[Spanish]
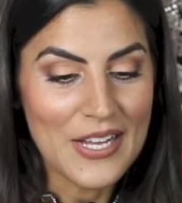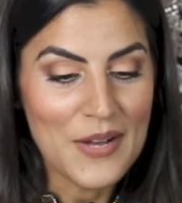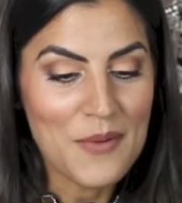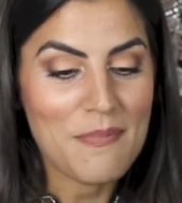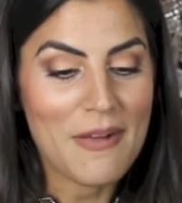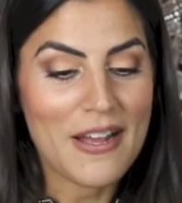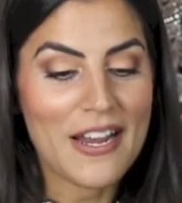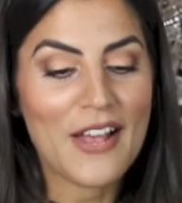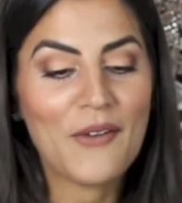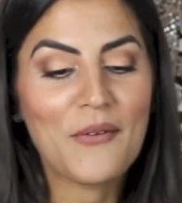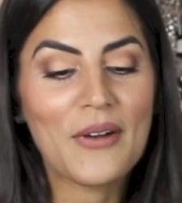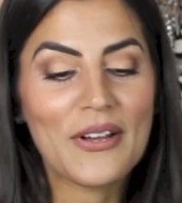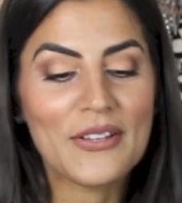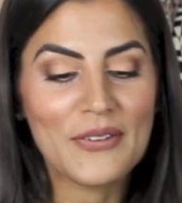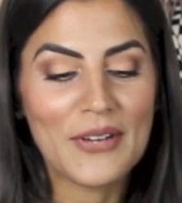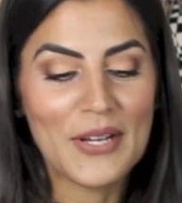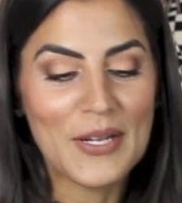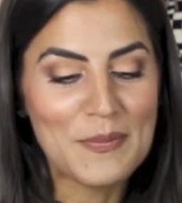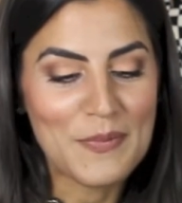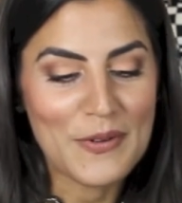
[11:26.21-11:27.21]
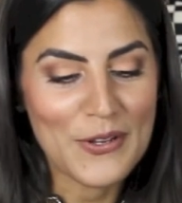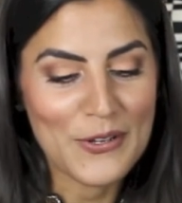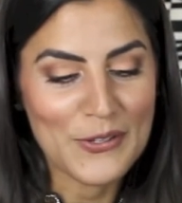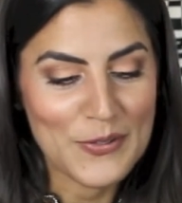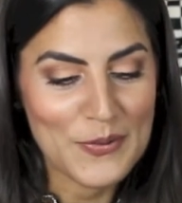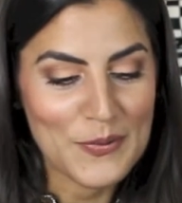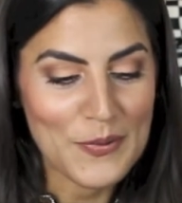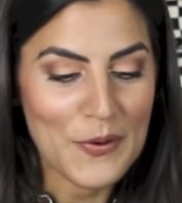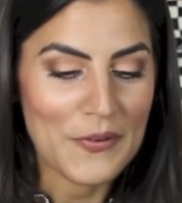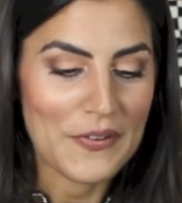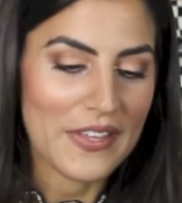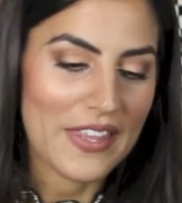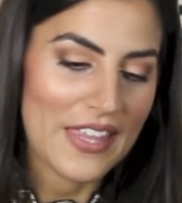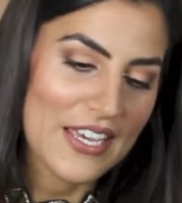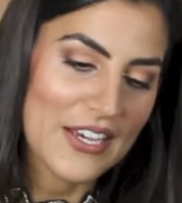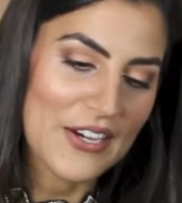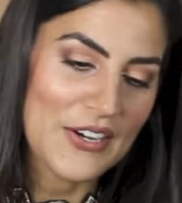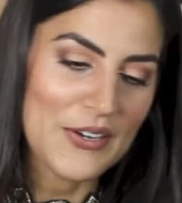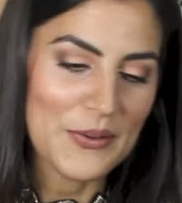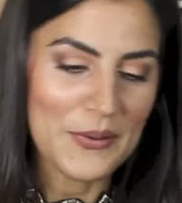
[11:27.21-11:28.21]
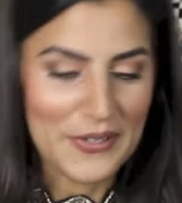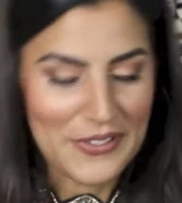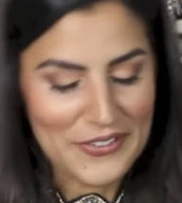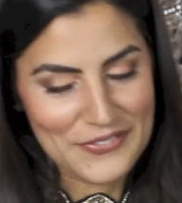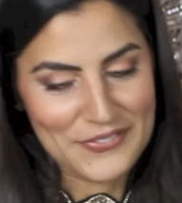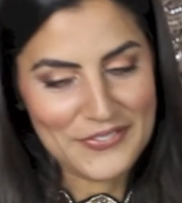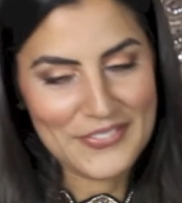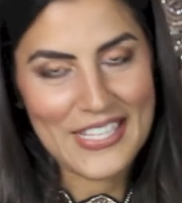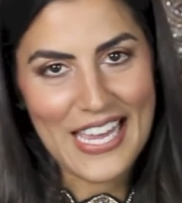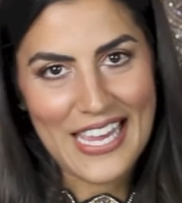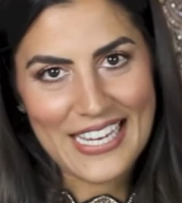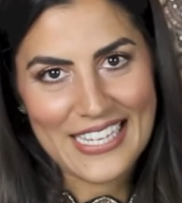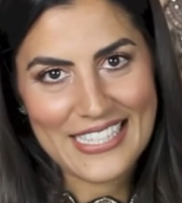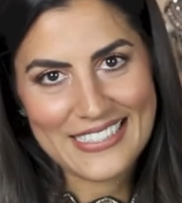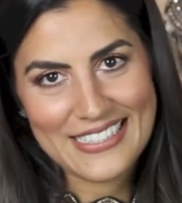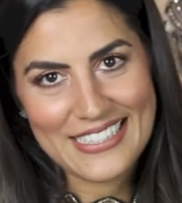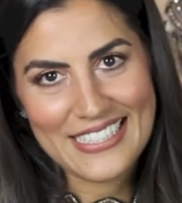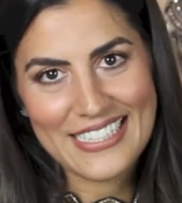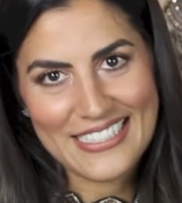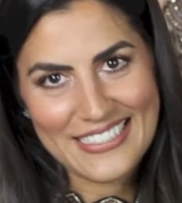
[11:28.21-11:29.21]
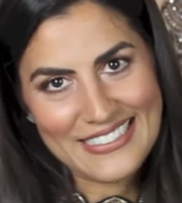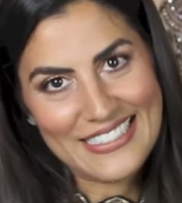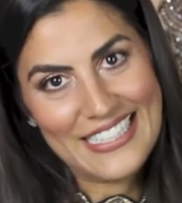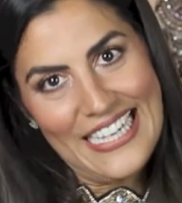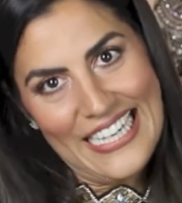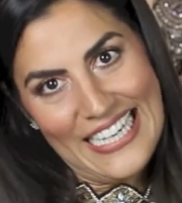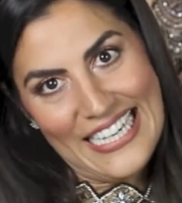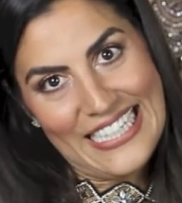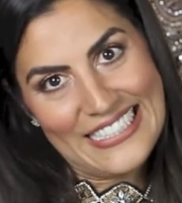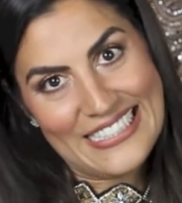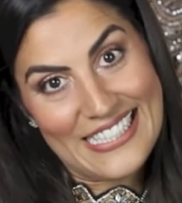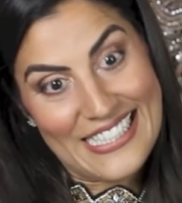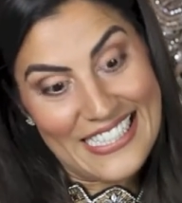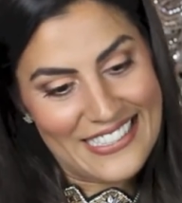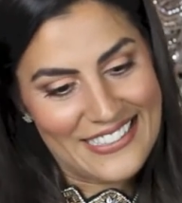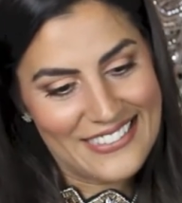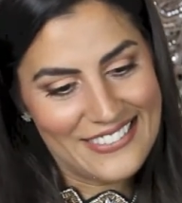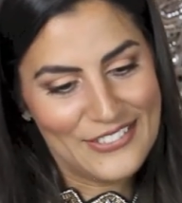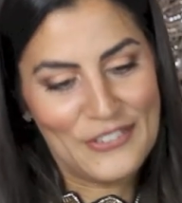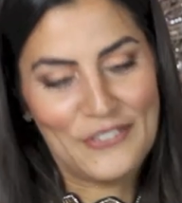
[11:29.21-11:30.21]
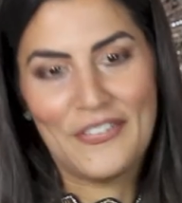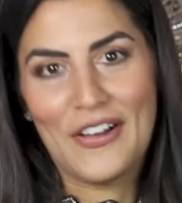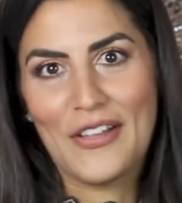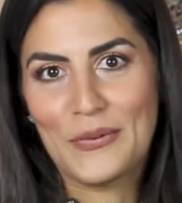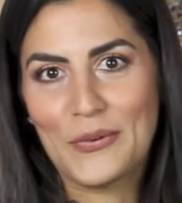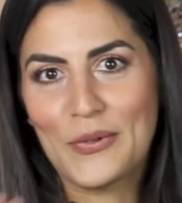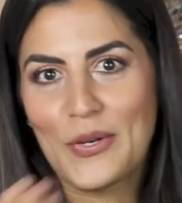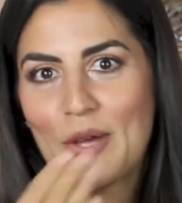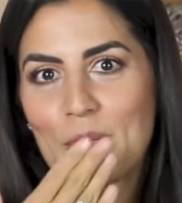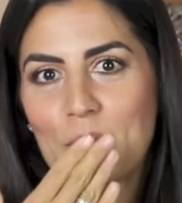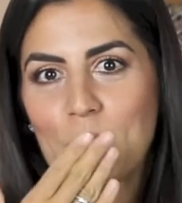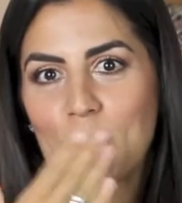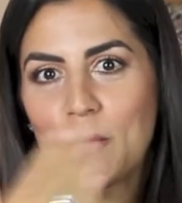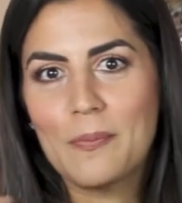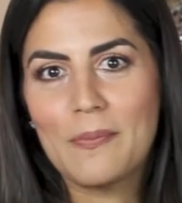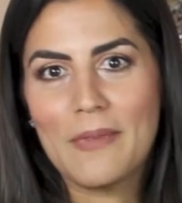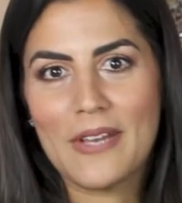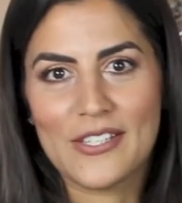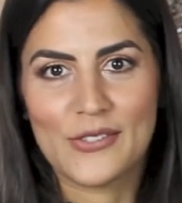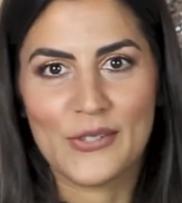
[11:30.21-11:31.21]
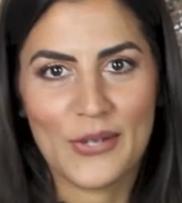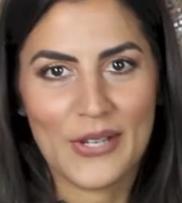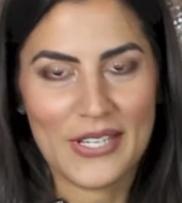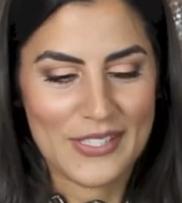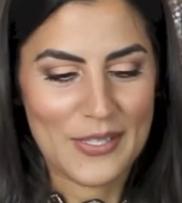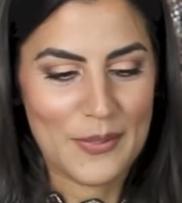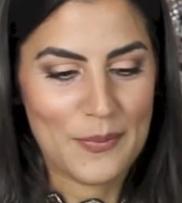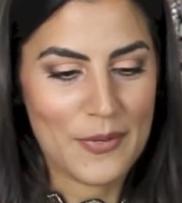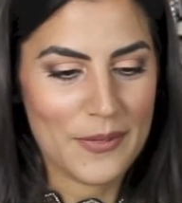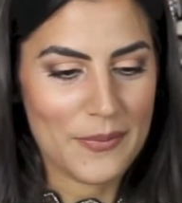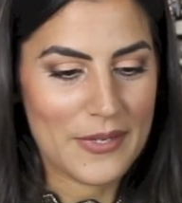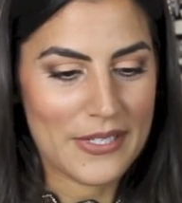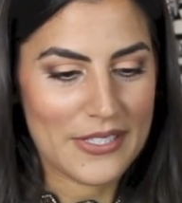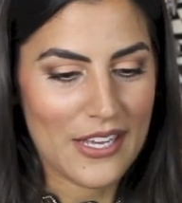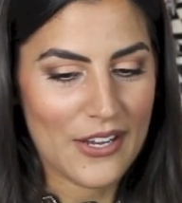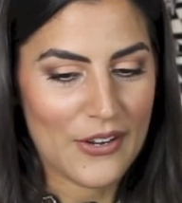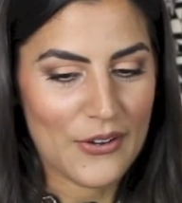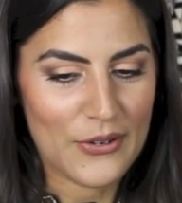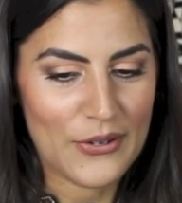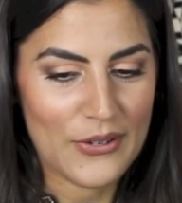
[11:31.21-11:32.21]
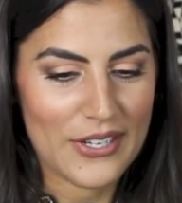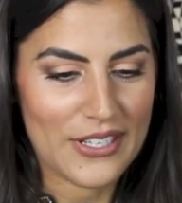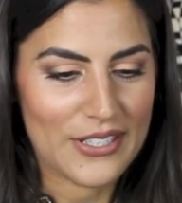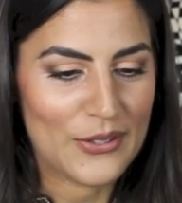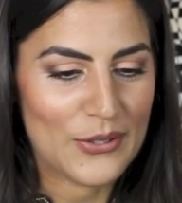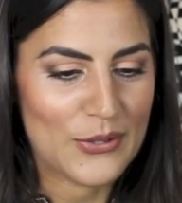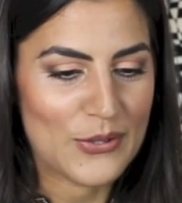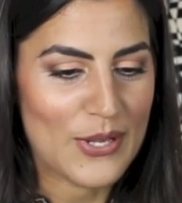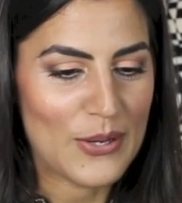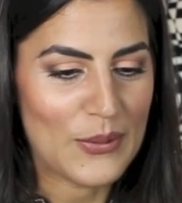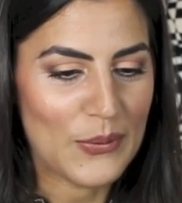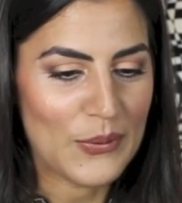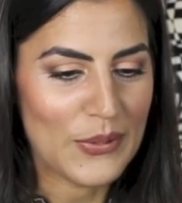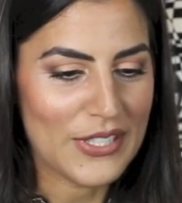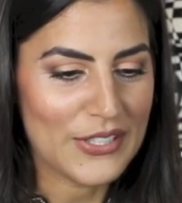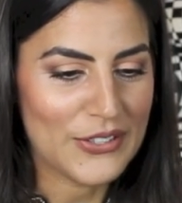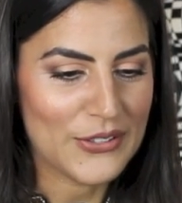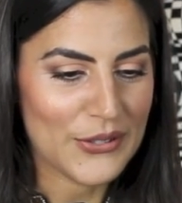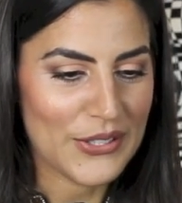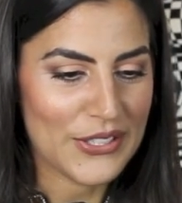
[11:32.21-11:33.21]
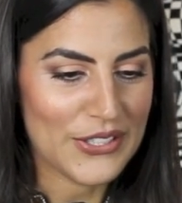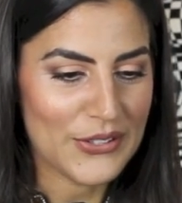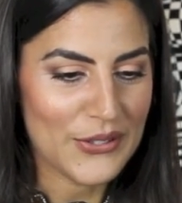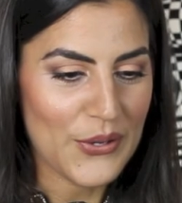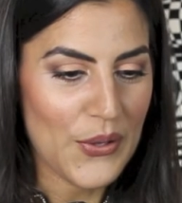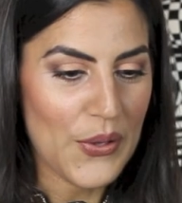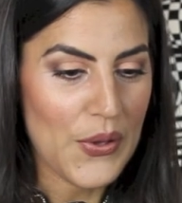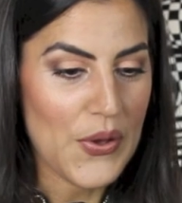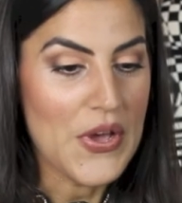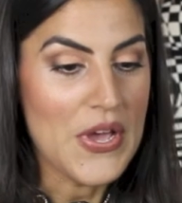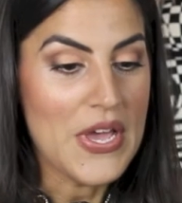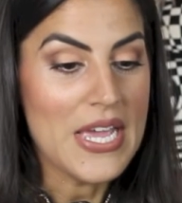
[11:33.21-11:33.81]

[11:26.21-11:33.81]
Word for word: para cuándo es el próximo video. Y bueno, ya este es este, Novaduna. Besos que siempre me estás colocando saluditos y todo.